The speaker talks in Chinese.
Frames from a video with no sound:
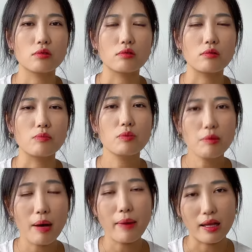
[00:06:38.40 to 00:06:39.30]
是明
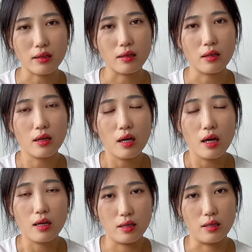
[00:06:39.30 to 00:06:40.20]
明白白的，
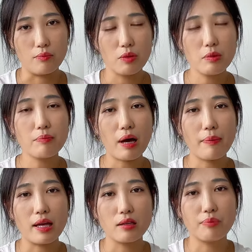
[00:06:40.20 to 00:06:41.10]
呃，明明白
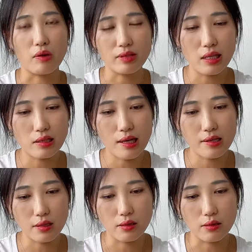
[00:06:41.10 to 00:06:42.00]
白的表现在
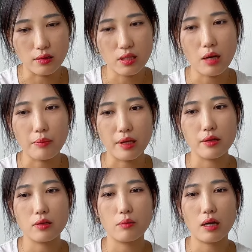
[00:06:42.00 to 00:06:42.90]
这个上面，
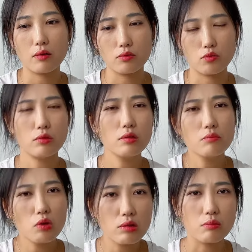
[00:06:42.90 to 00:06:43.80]
是吧？我觉得
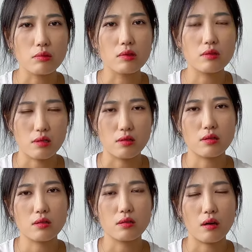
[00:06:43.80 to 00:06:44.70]
没有什么惊
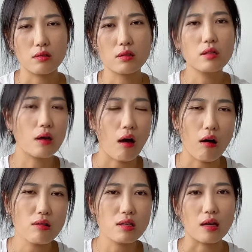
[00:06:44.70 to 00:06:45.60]
喜啊，真的，你好
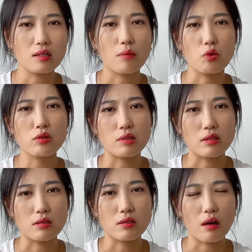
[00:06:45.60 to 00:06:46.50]
好想一想，没有什么
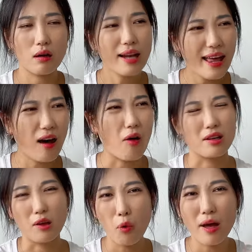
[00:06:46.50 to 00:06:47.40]
惊喜啊。赖好
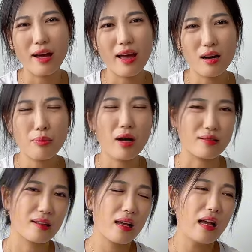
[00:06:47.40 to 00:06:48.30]
可能换个 AirPods。
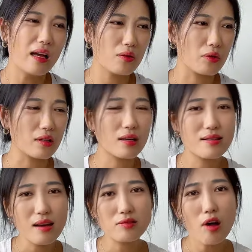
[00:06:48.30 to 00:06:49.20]
对那个
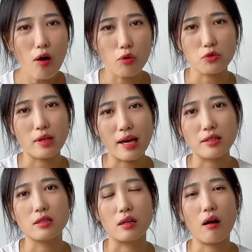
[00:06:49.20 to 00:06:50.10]
降噪，我觉得还
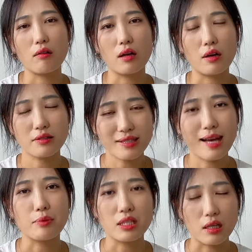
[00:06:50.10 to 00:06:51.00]
是挺好的性
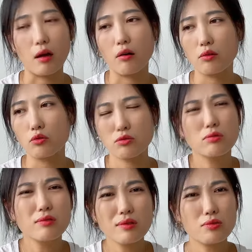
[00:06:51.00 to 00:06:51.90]
价比挺高的。我觉
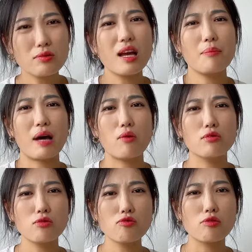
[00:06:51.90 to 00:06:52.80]
得也就这样吧。
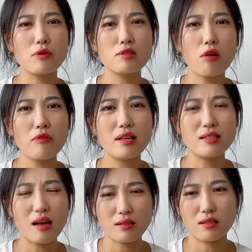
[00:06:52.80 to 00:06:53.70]
我觉得所谓消费
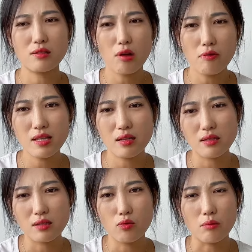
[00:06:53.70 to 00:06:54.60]
降级，消费降
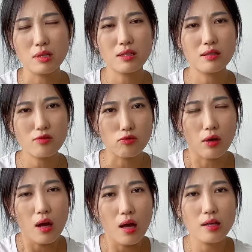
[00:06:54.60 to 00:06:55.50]
级，我们其实
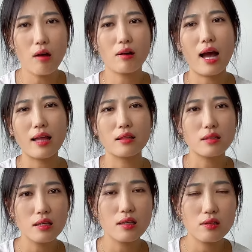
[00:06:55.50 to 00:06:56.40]
所要看的
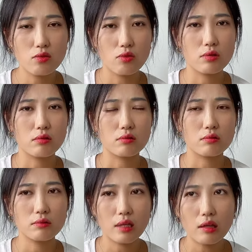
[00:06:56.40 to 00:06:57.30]
第一就
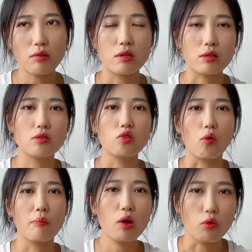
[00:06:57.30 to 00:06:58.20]
是它到底
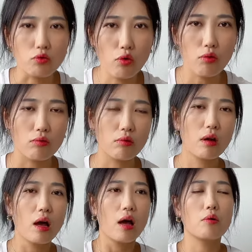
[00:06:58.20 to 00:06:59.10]
有没有用，
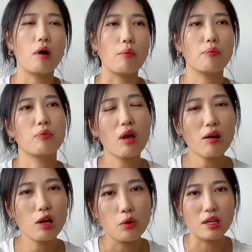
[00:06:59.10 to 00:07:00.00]
对吧？不
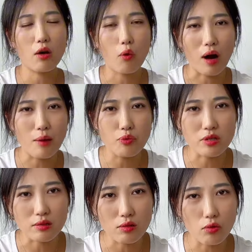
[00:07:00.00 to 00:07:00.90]
要给些华而不
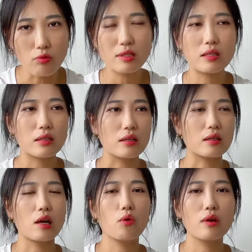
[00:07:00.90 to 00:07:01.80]
实的东西，
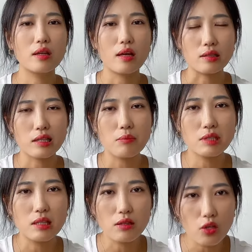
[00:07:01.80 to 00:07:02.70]
给我一点
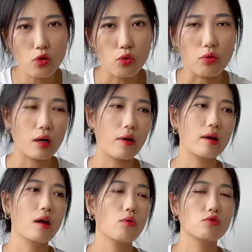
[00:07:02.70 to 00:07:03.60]
something new，是
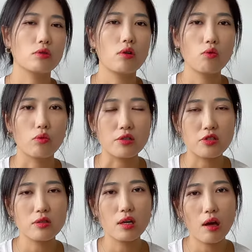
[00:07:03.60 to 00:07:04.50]
吧？让我觉得我
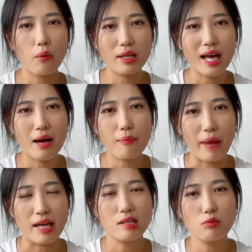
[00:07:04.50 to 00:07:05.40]
值得要为它
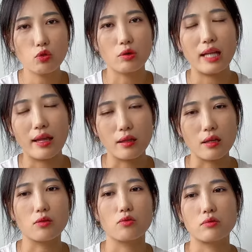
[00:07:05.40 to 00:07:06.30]
买这么多单的
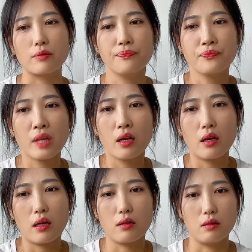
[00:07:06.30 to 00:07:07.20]
一个东西。
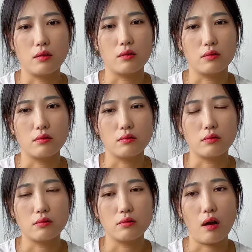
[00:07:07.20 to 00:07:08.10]
嗯，
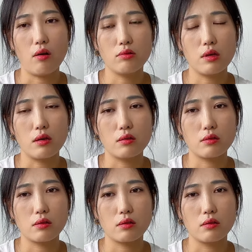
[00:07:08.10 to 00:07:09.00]
然后呢，
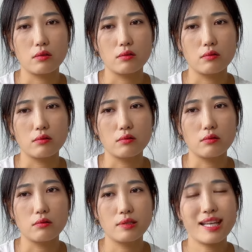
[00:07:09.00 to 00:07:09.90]
这个
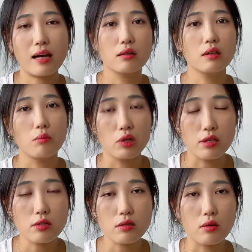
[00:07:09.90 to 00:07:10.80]
价格合不
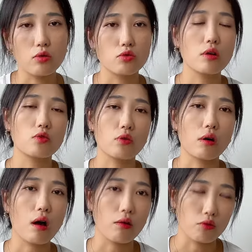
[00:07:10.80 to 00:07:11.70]
合适？我觉得要主要
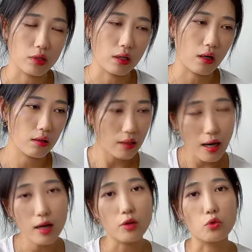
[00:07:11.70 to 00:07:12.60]
考虑这个。当
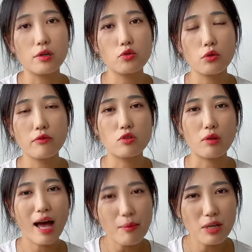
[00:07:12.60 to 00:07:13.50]
然，很多人就会问
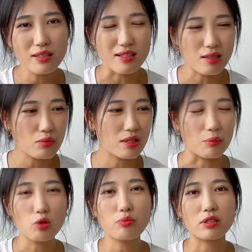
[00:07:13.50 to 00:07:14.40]
说，阿梦，你是不是
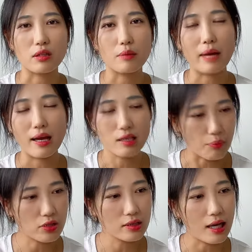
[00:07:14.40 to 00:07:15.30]
什么都不舍得买？也
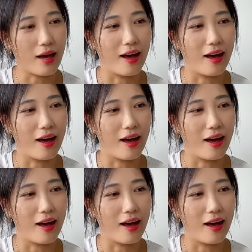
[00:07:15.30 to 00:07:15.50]
不是这样，